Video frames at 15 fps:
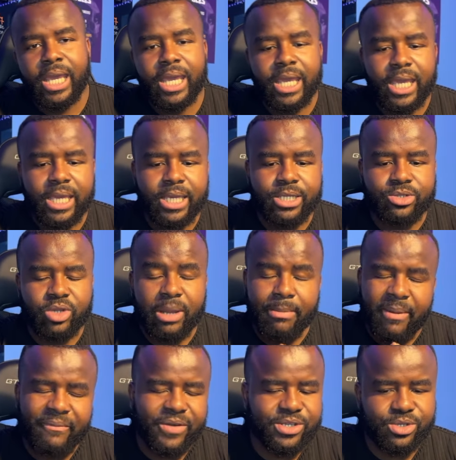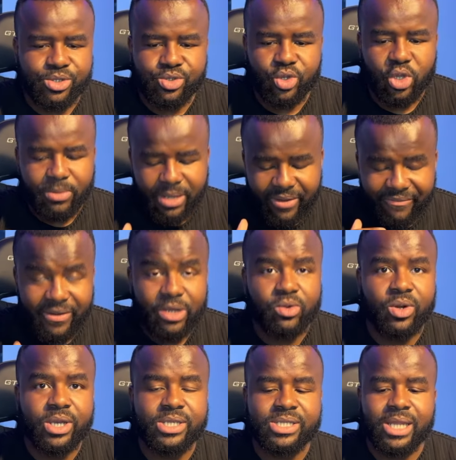Et de la même façon, Zuckerberg
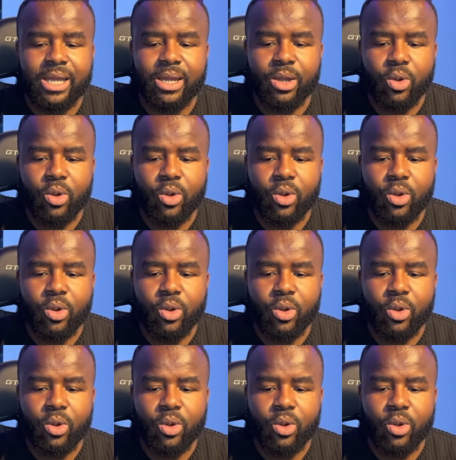valorise la